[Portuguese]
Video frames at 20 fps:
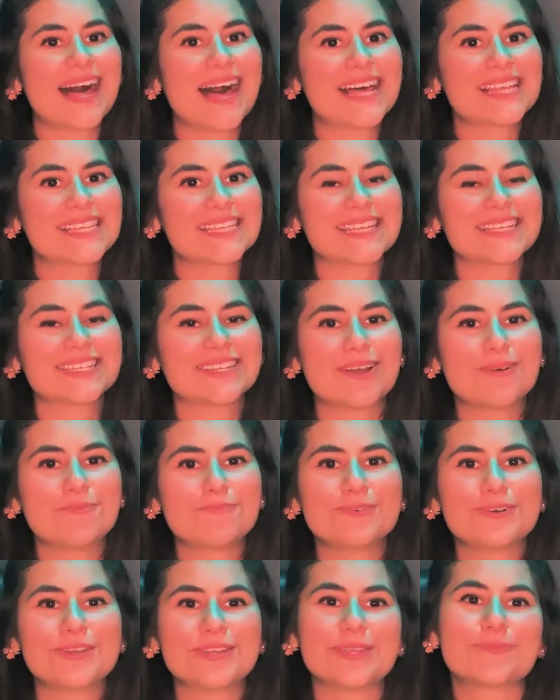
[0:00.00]
Olá, seja
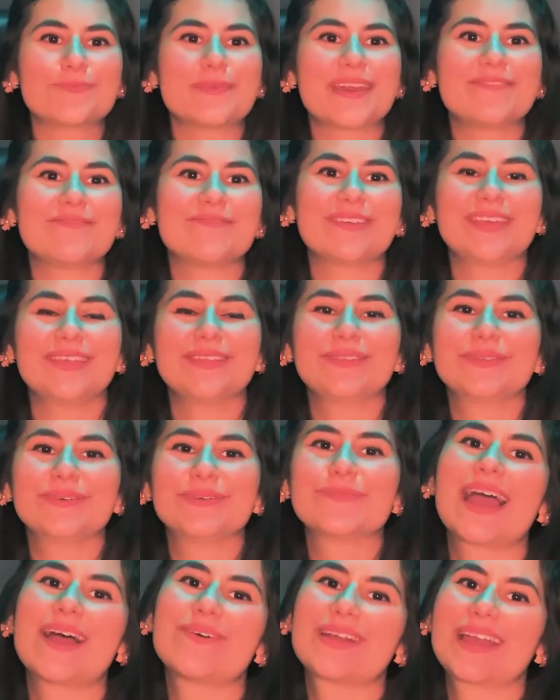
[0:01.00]
muito bem-vindo
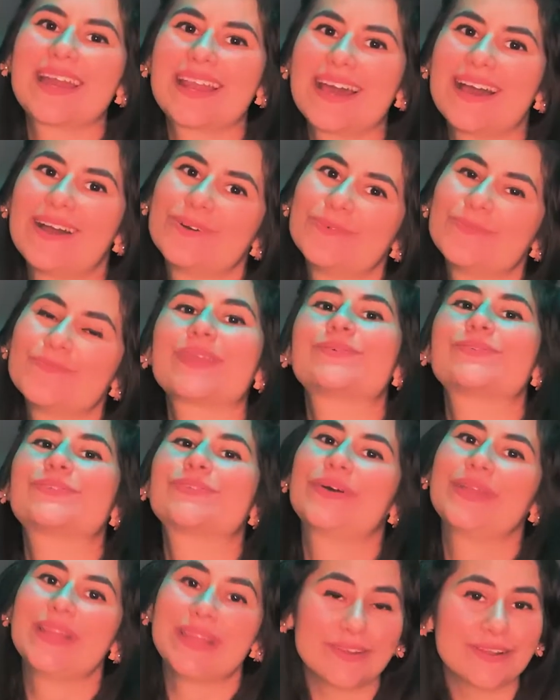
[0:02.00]
ao canal. Eu
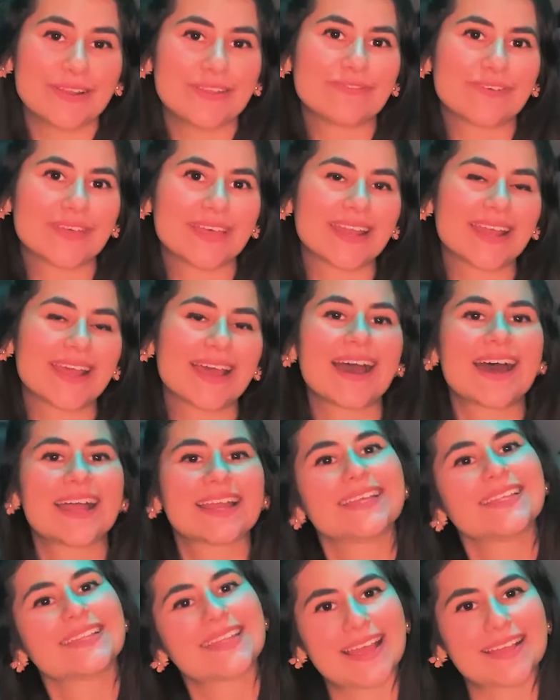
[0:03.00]
sou a Aline Oliveira,
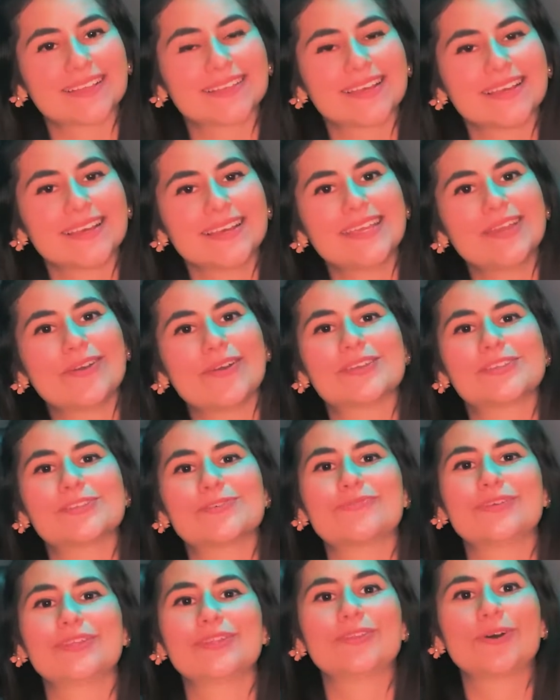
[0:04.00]
arquiteta, e eu
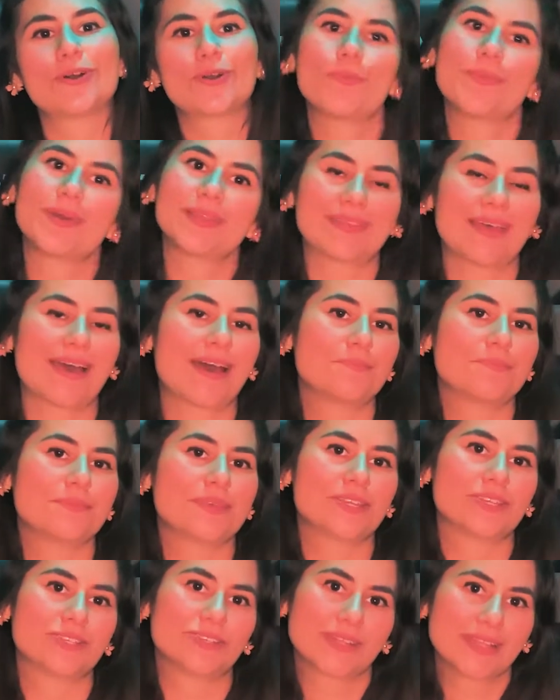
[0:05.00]
resolvi documentar a
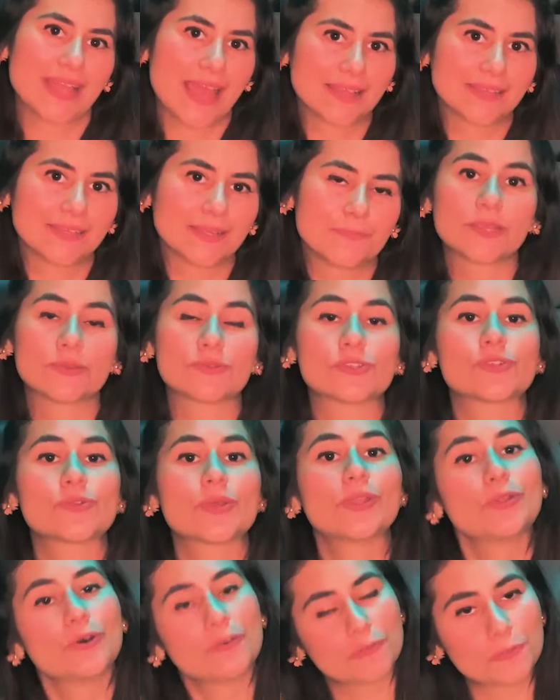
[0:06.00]
minha jornada. Então, se tu
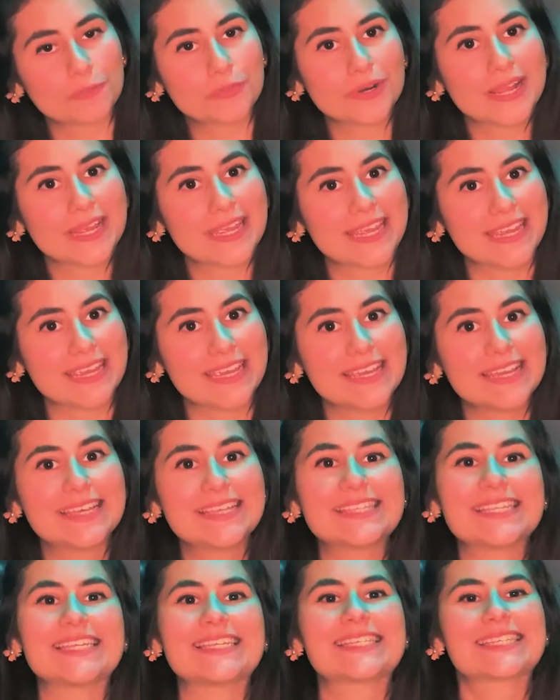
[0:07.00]
é novo por aqui,
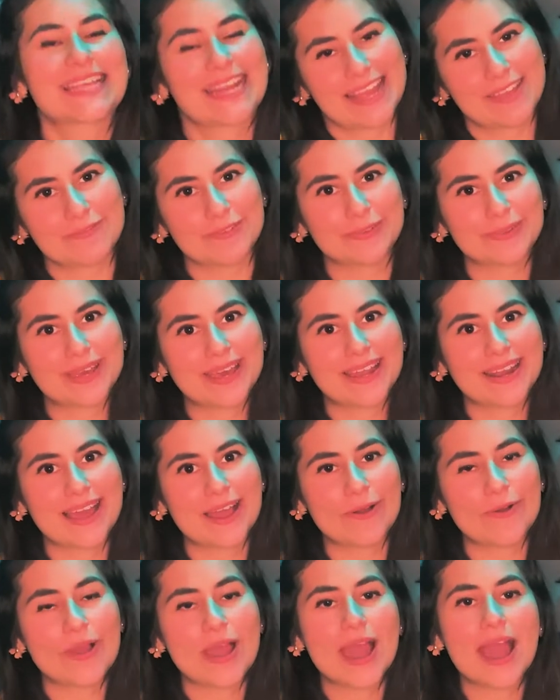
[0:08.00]
se inscreve no
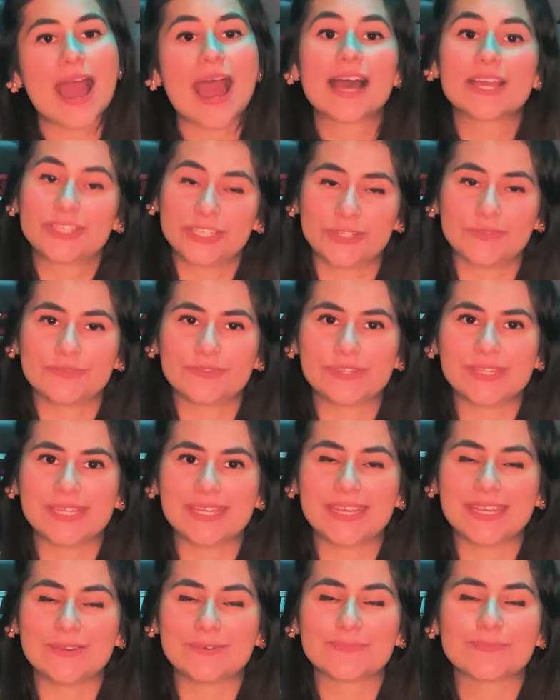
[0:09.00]
canal, ativa o
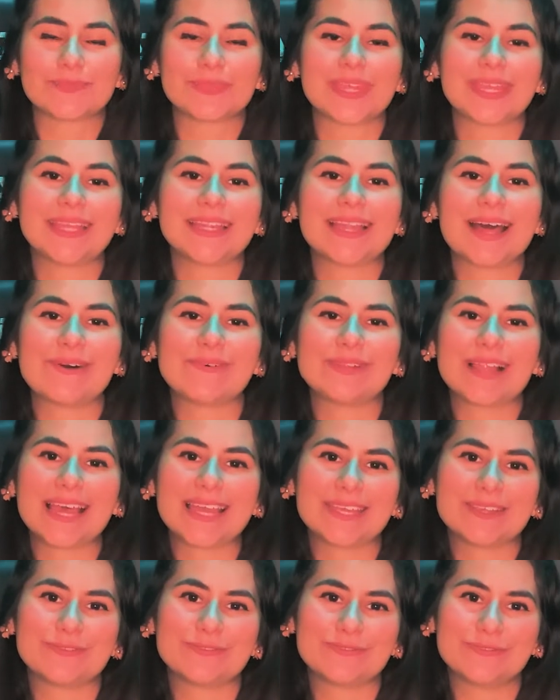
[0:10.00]
sininho e dá um
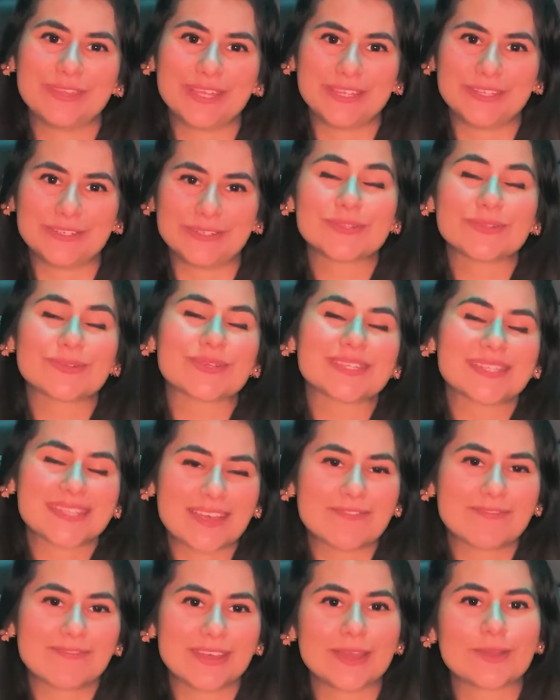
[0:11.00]
like no vídeo. Se tu
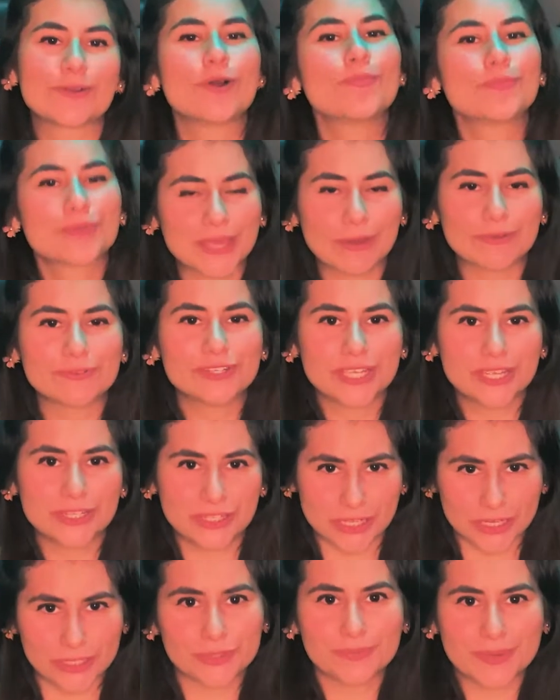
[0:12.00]
quiser ver como que é o dia a
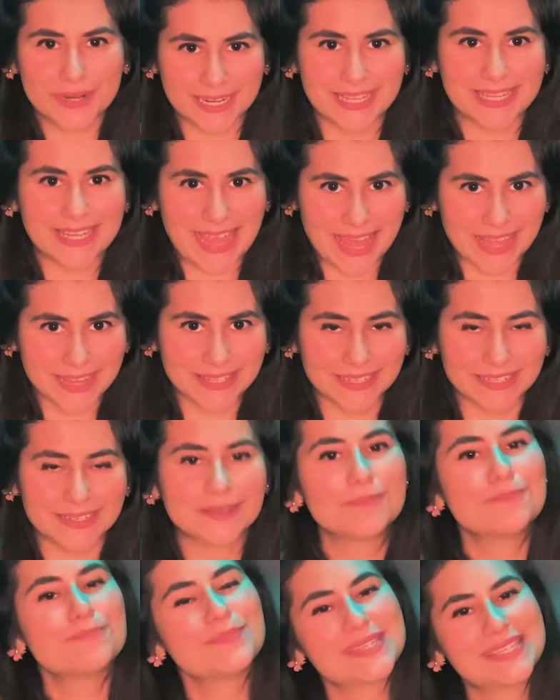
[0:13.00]
dia de uma arquiteta,
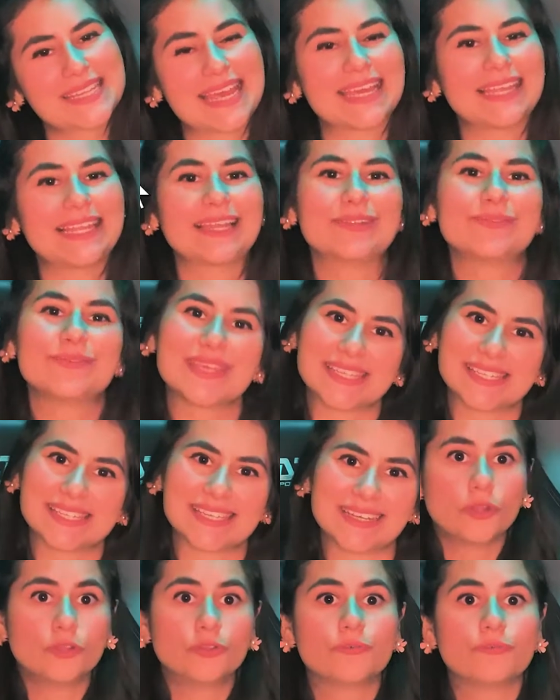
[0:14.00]
me segue lá no
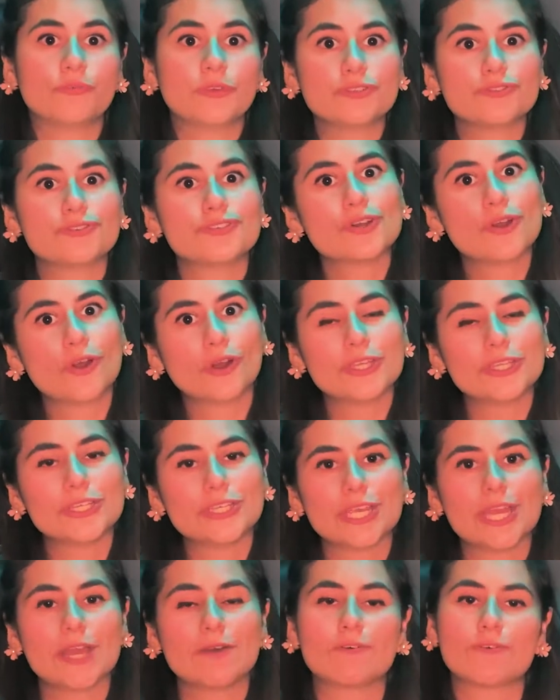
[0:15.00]
Insta. No vídeo de
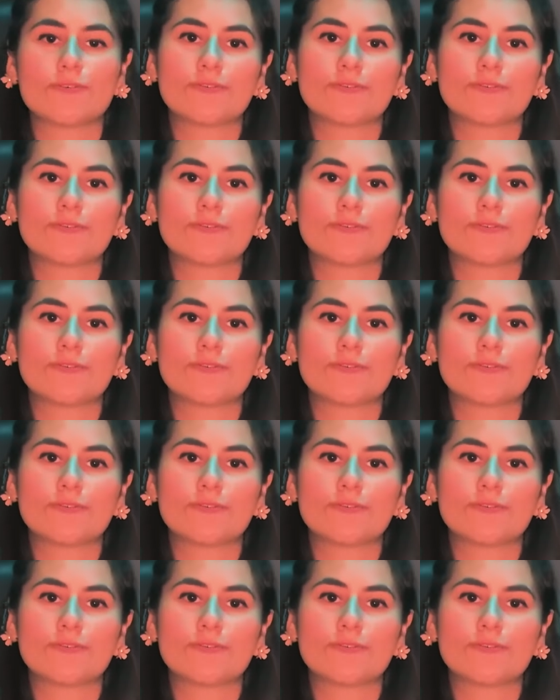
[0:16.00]
hoje eu vou